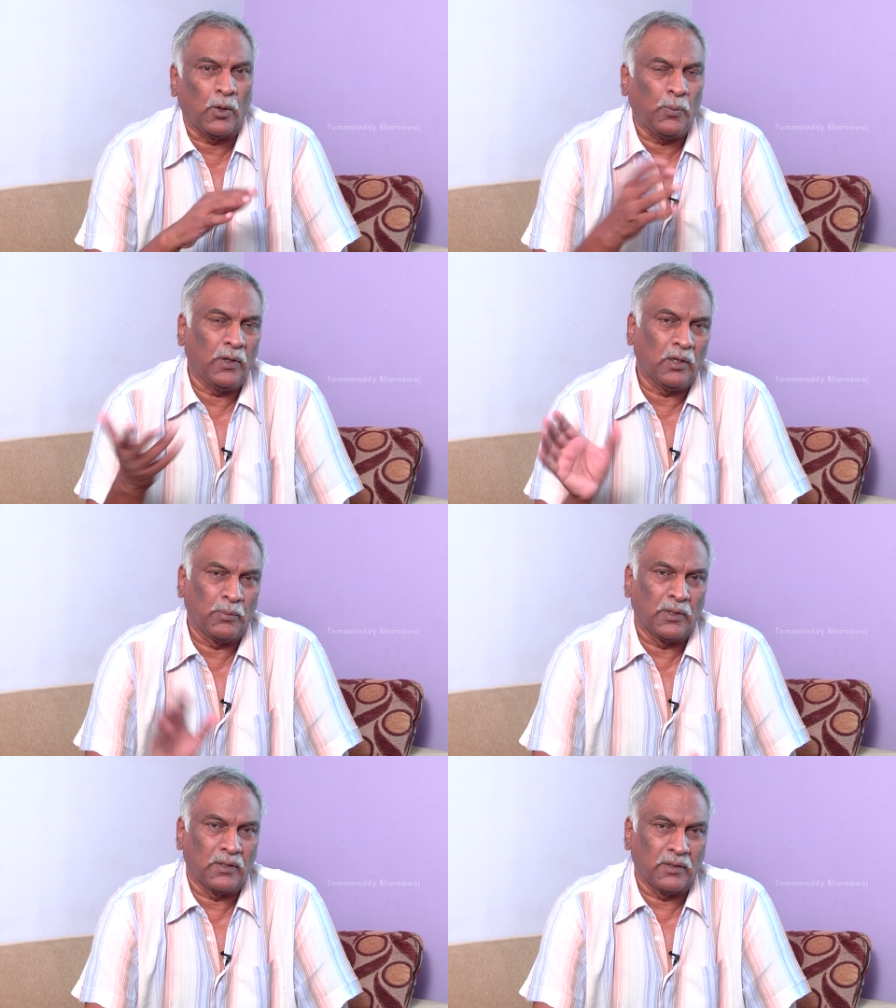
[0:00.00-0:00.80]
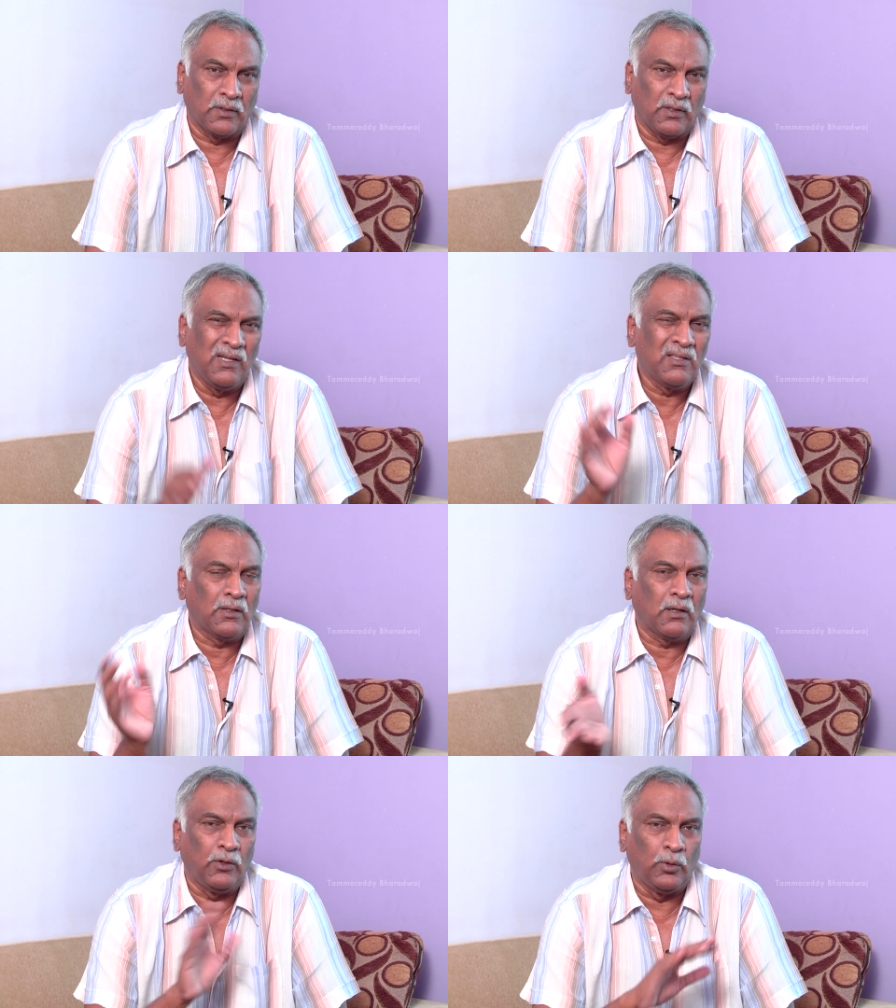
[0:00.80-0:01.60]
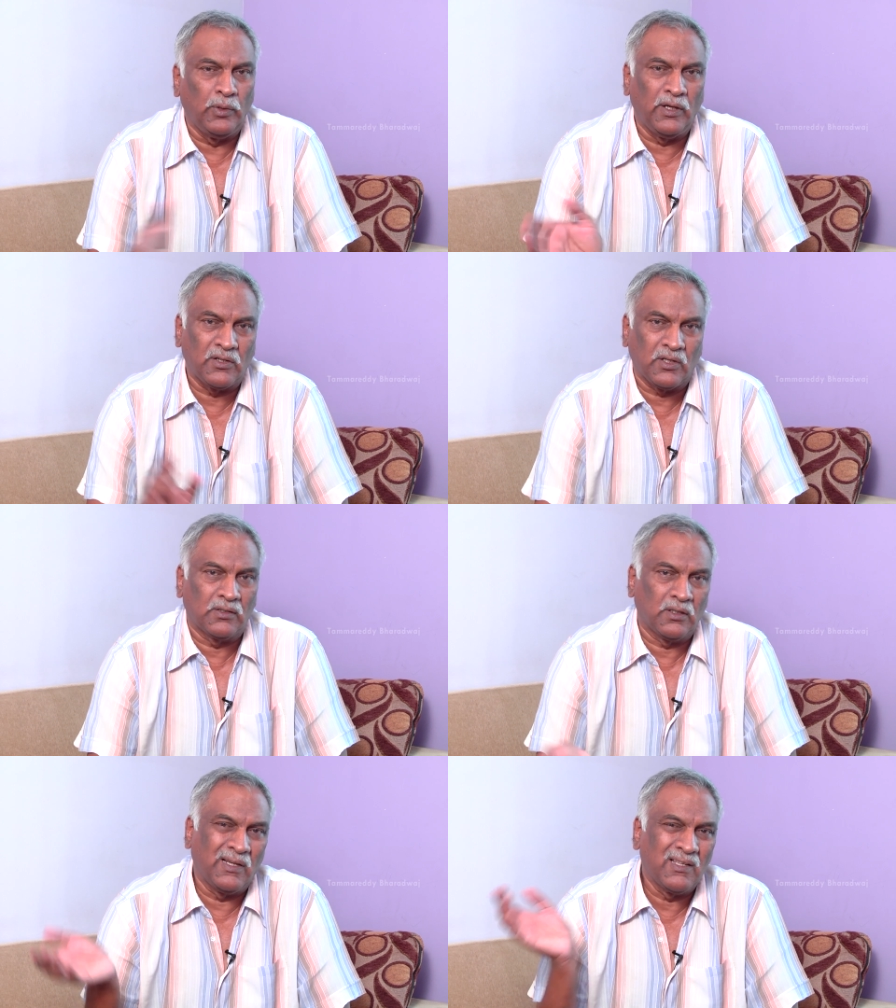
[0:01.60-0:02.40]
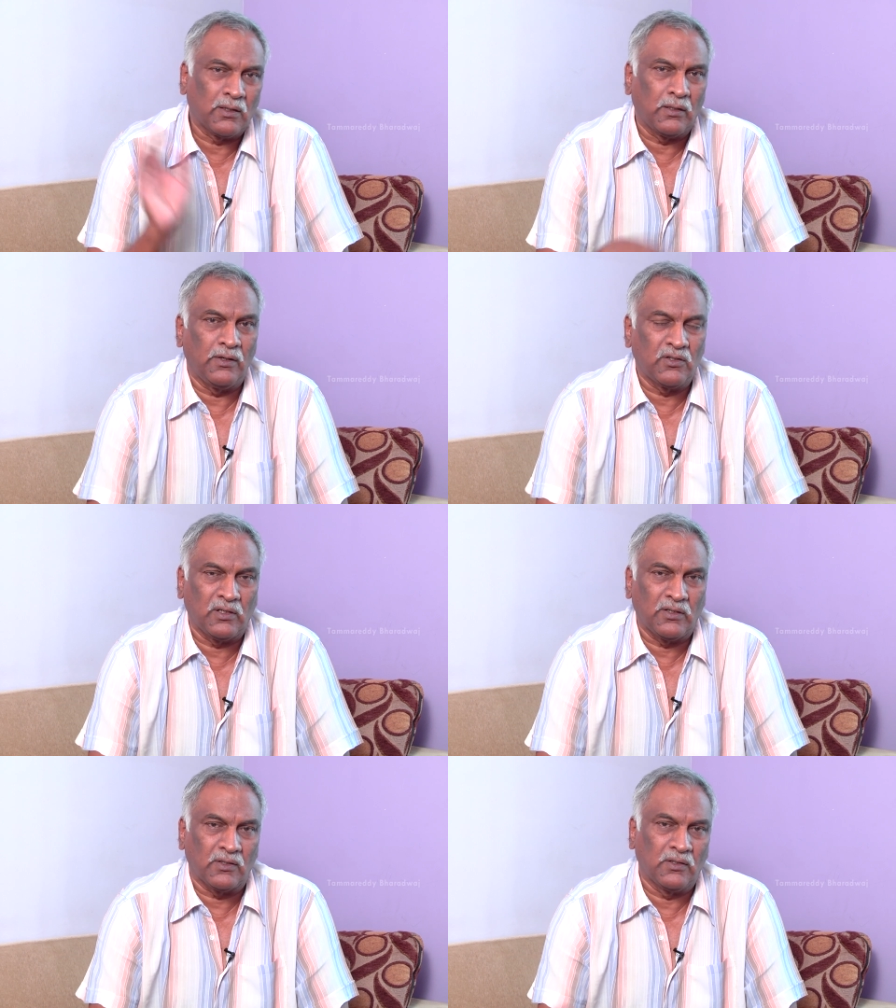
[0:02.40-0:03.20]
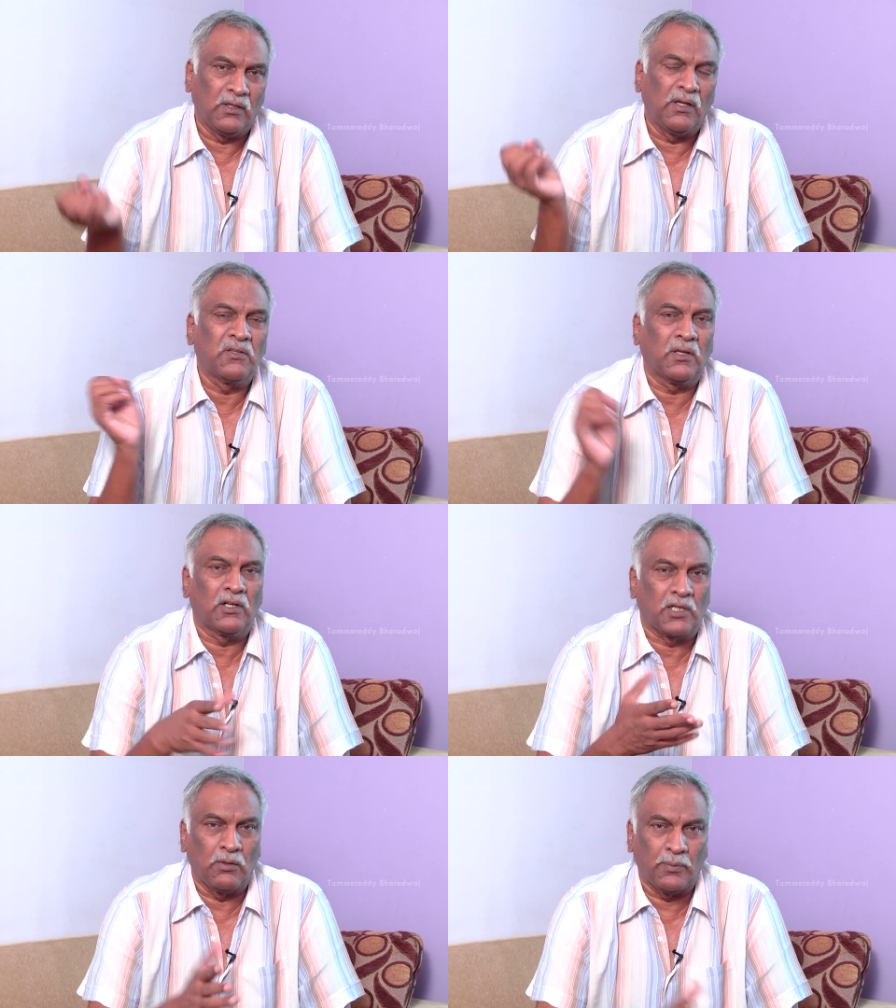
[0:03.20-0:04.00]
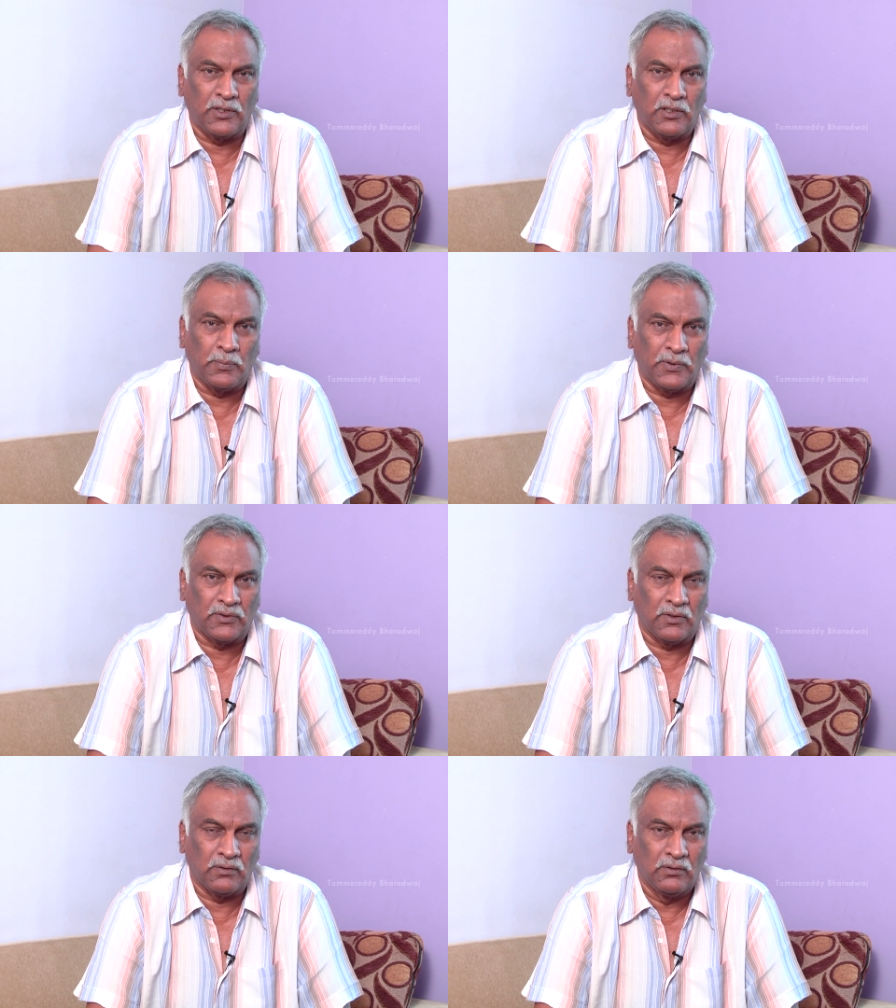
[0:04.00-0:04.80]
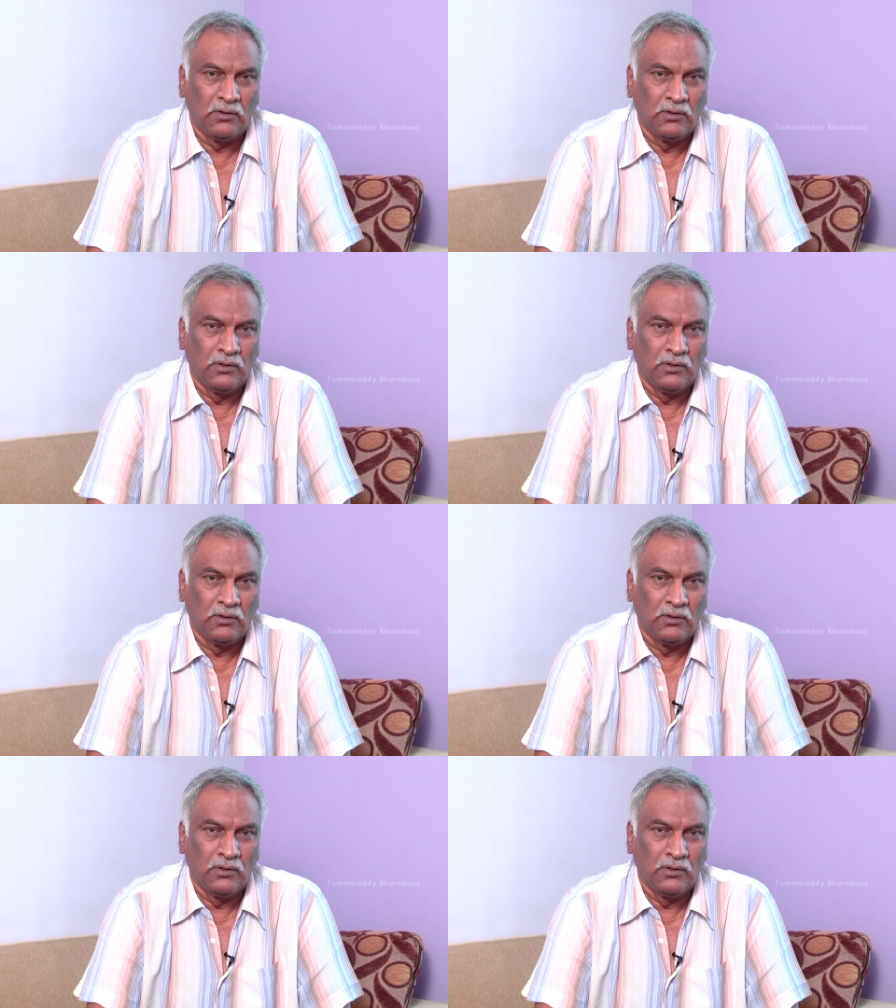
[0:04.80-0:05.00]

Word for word: పొరపాట్లు మాట్లాడతారు ఎన్నిసార్లు హ్యూమిలియేట్ చేస్తారు ఎన్నిసార్లు ఇన్సల్ట్ చేస్తారు ఎన్నిసార్లు క్షమాపణ చెప్పేస్తారు